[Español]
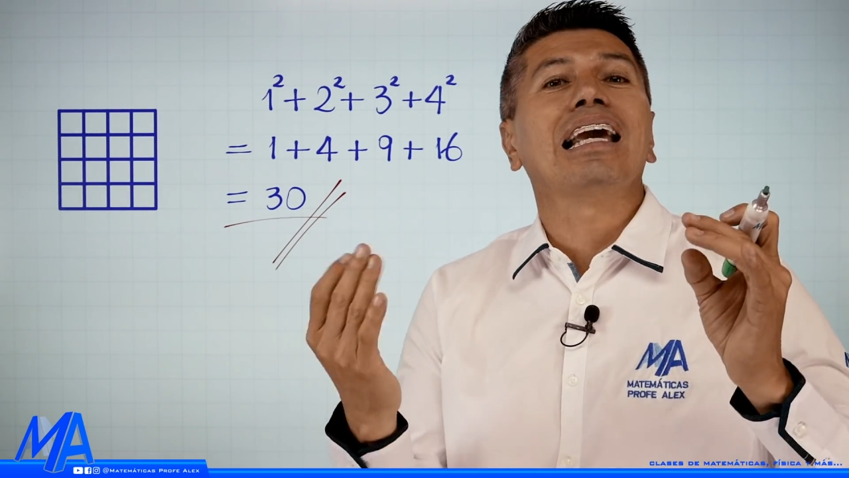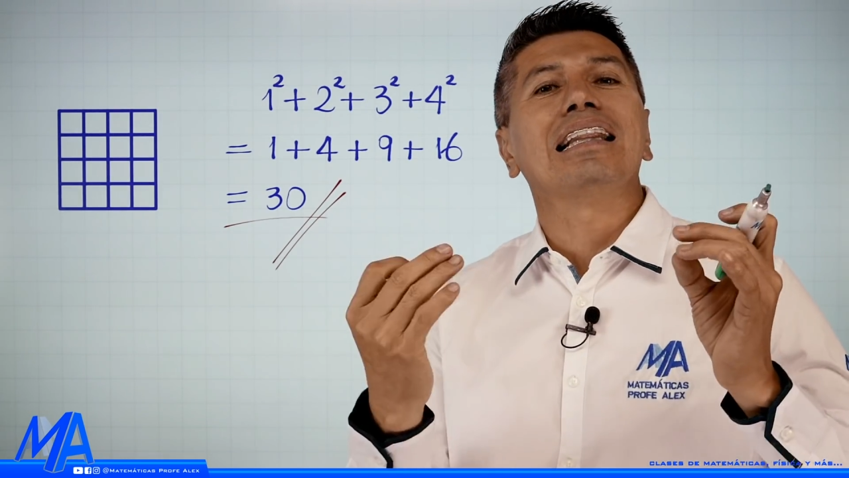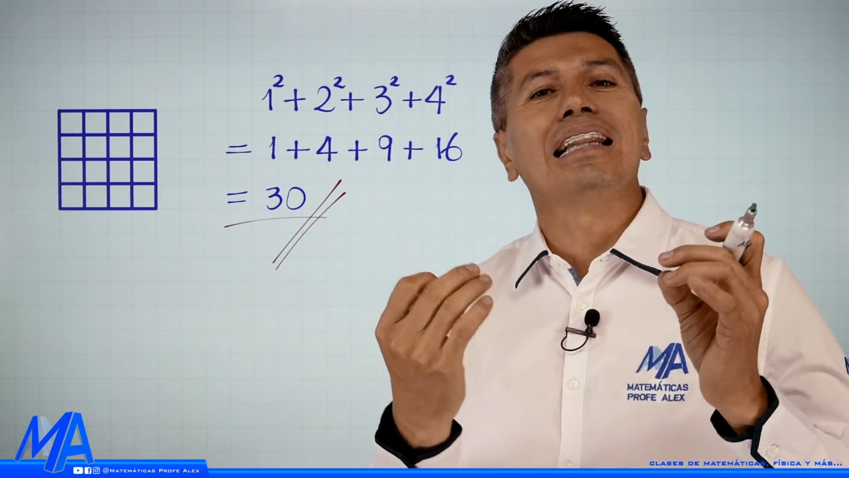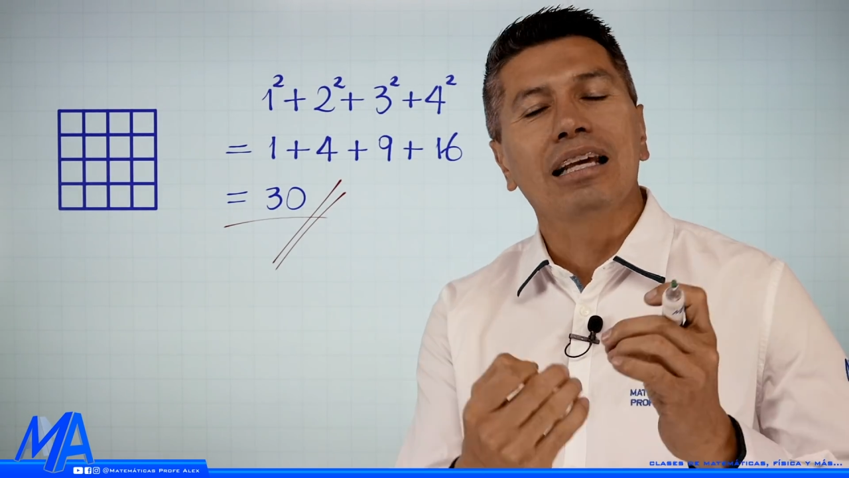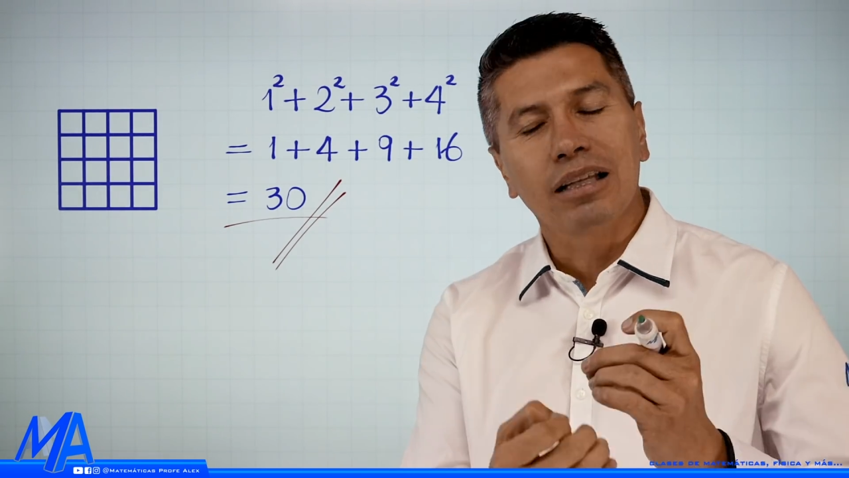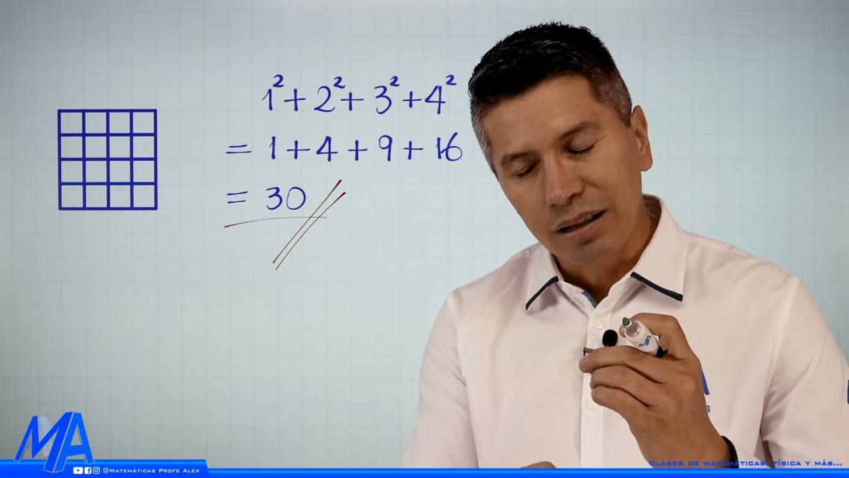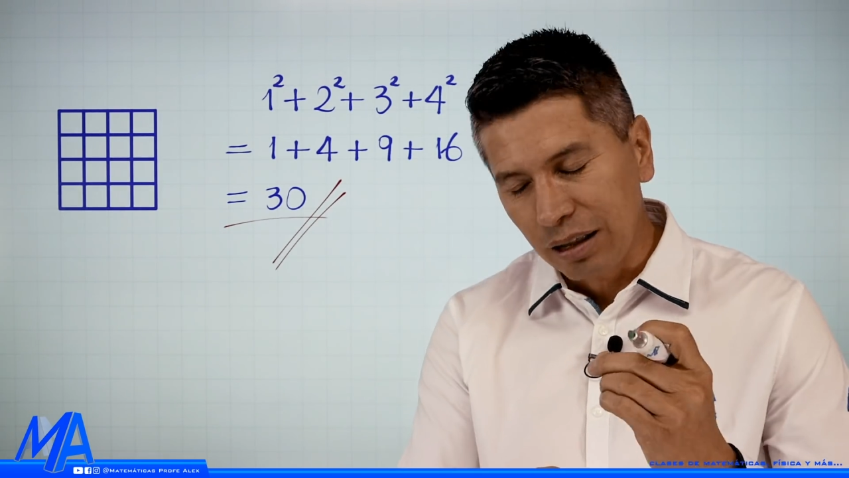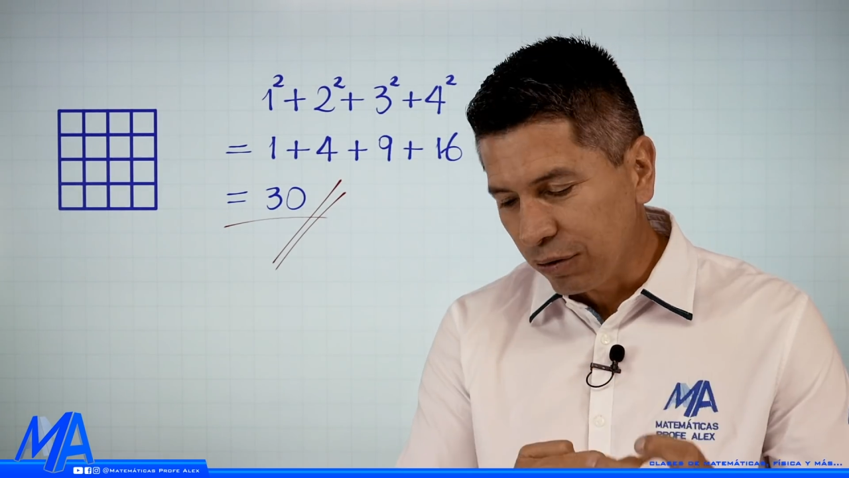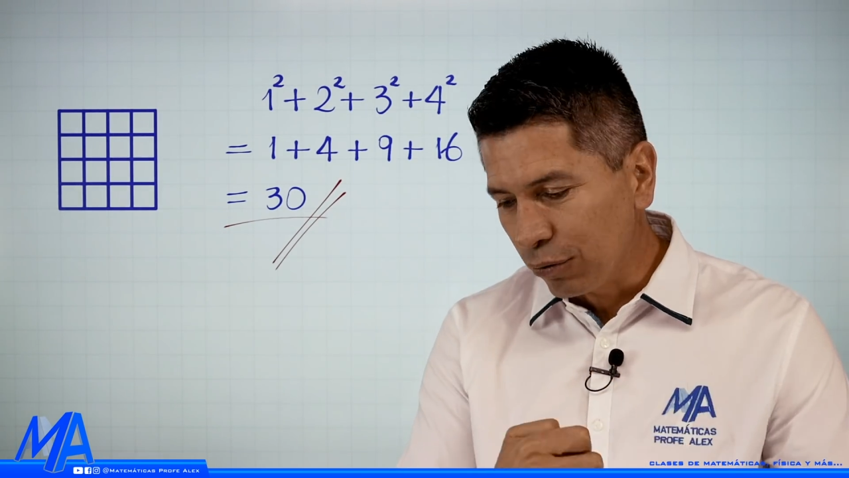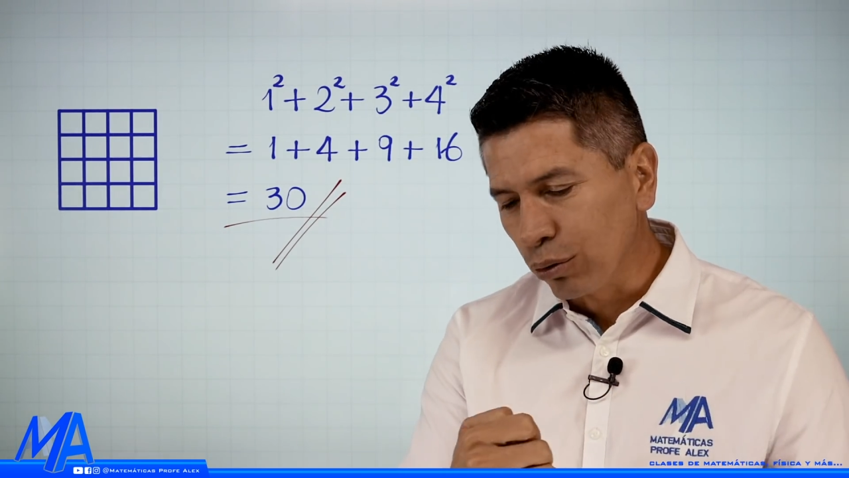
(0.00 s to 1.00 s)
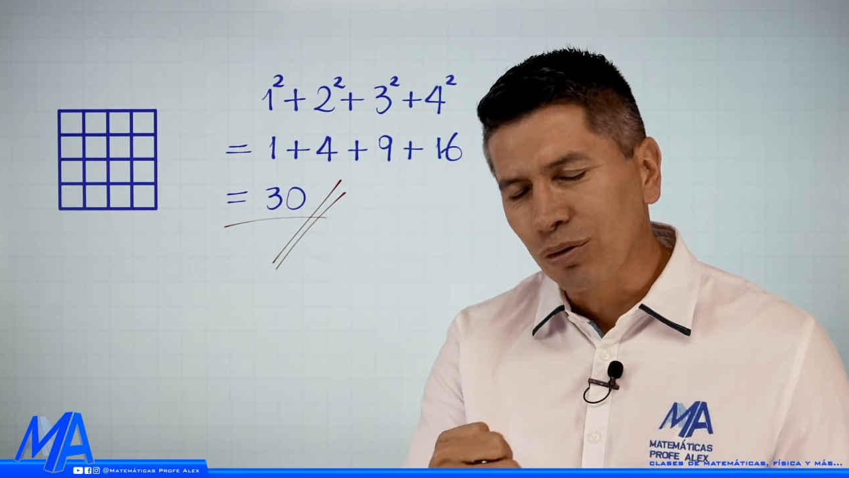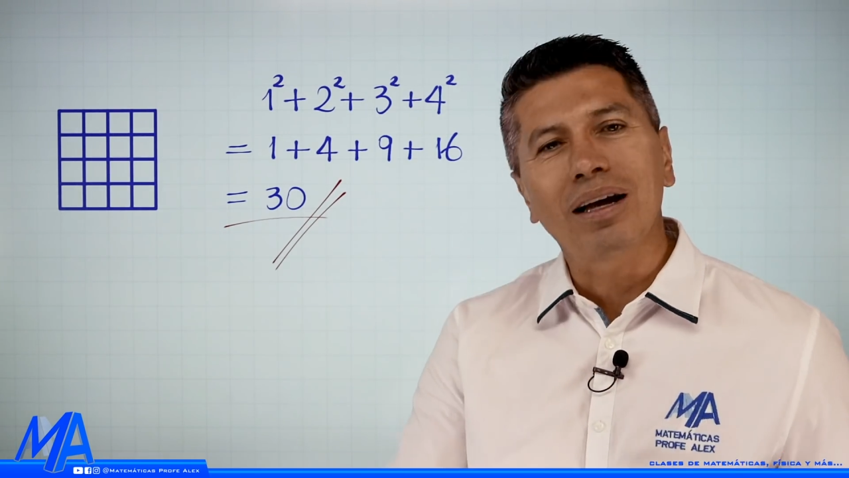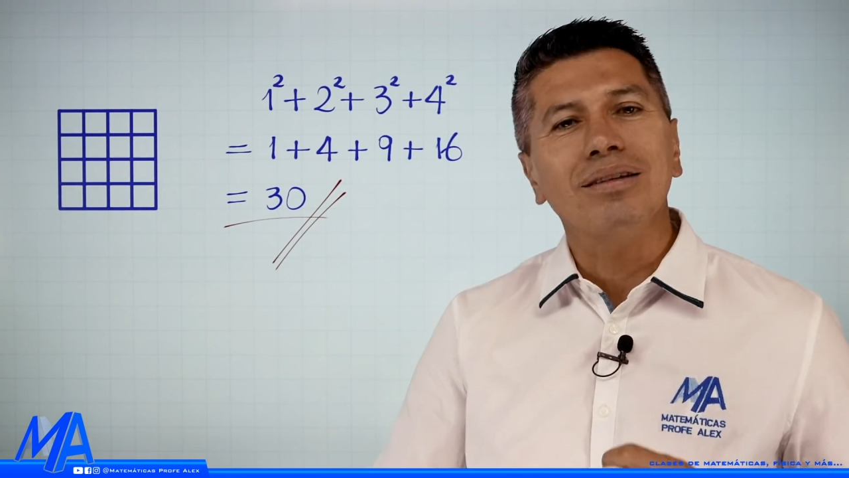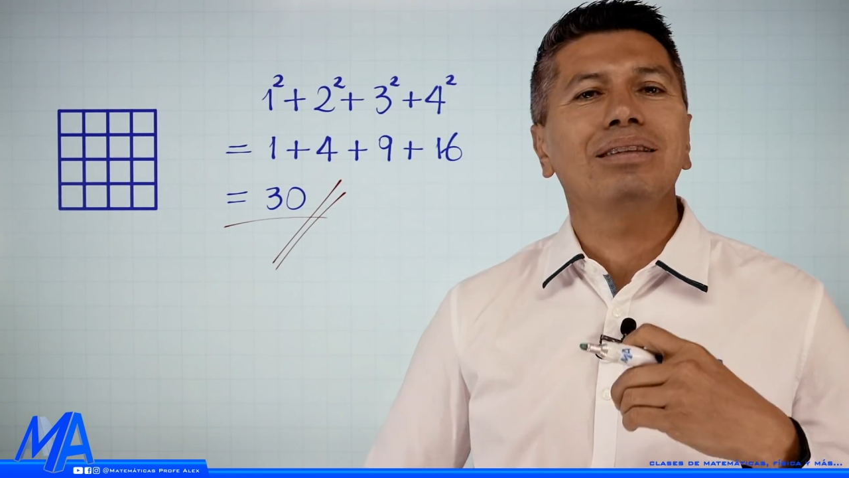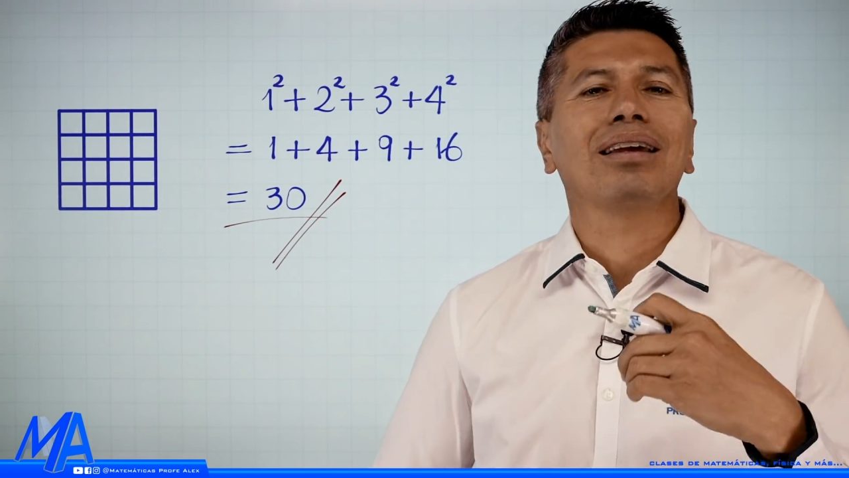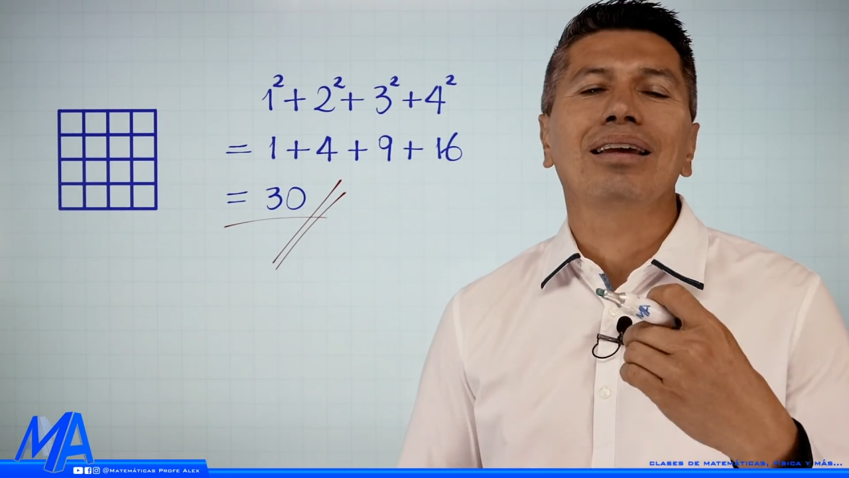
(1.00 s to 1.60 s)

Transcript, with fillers: que te disfrutaste,